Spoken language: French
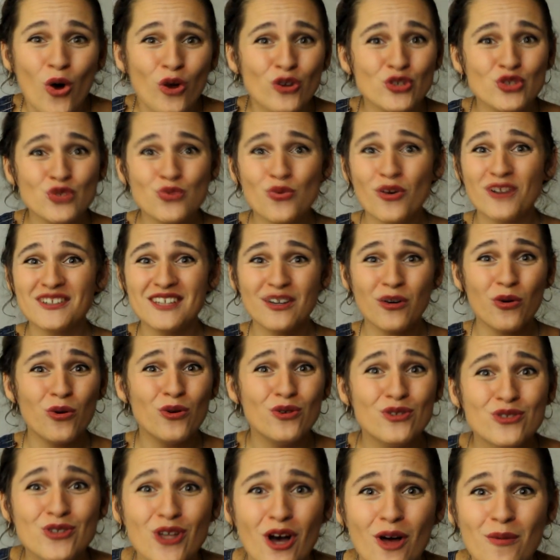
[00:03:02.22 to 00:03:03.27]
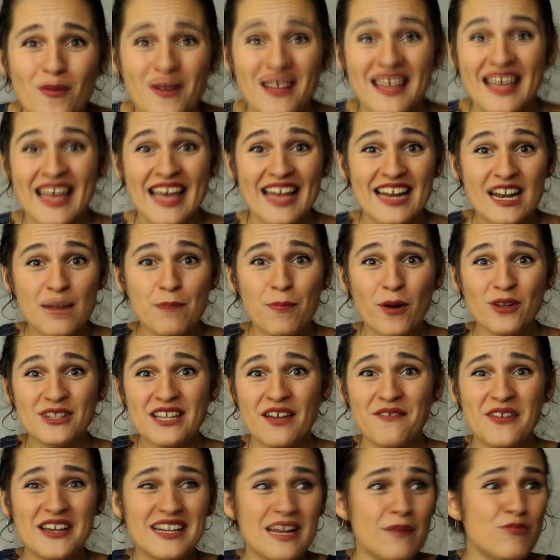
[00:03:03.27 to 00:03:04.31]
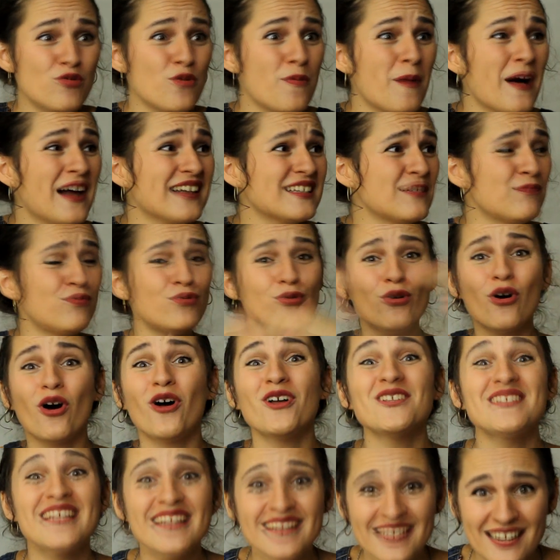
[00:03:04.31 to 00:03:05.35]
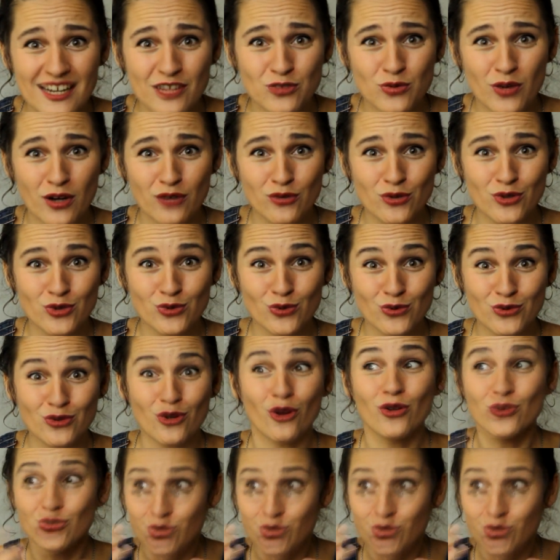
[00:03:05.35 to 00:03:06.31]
En jouant des rôles d'hommes, elle est pote avec la plupart des plus grands intellectuels de son temps,